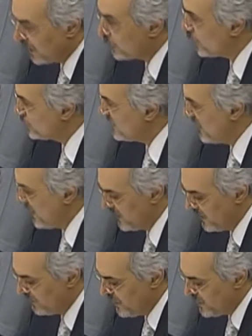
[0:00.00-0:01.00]
قد
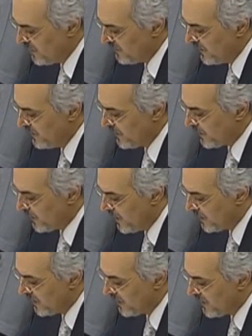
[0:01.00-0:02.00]
قتل نتيجة
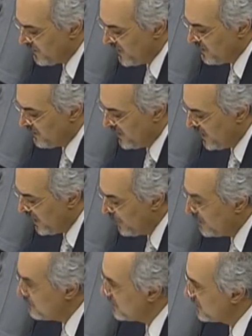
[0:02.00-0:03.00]
لإطلاق قذائف هاون